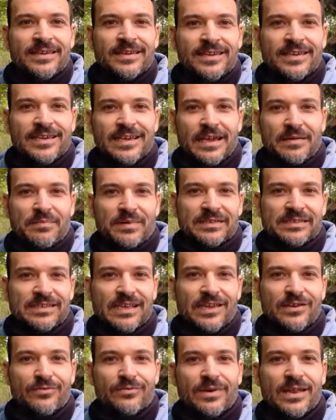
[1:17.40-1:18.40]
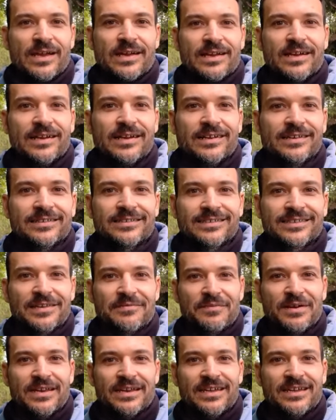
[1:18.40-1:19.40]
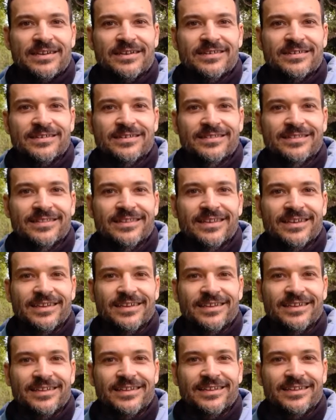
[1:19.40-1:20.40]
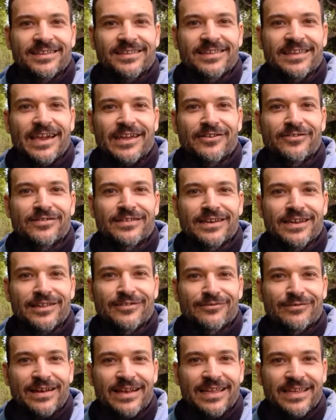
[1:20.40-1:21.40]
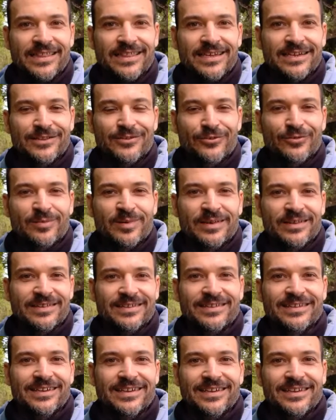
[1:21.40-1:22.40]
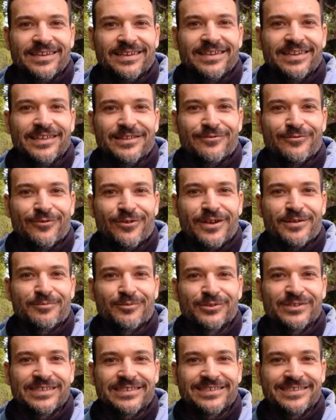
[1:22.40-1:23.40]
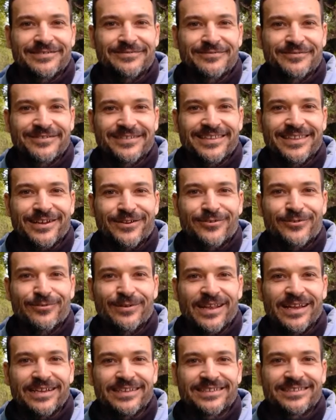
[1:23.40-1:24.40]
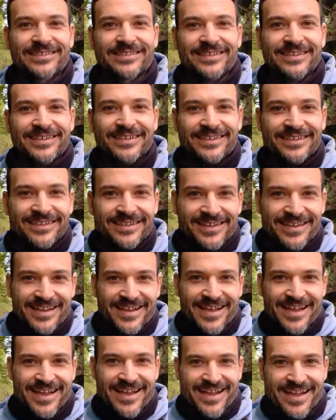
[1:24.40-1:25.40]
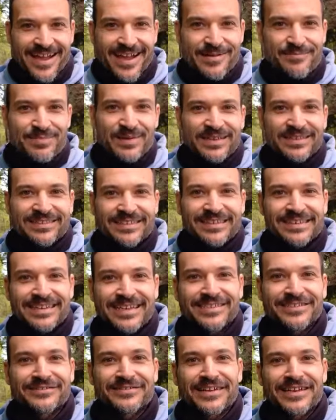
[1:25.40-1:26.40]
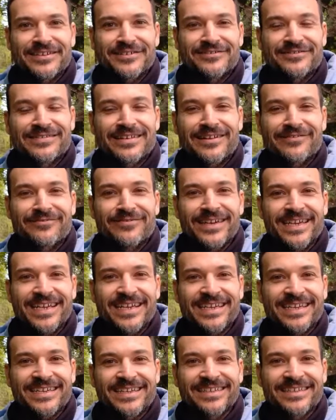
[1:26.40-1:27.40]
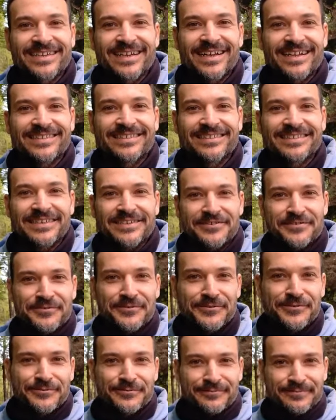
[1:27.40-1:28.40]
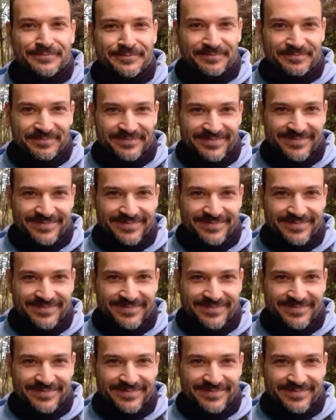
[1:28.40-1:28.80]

y que paséis una semana de diarios de naturaleza a tope y que, y dibujéis muchísimo y descubráis. Happy International Journal Week and see you soon.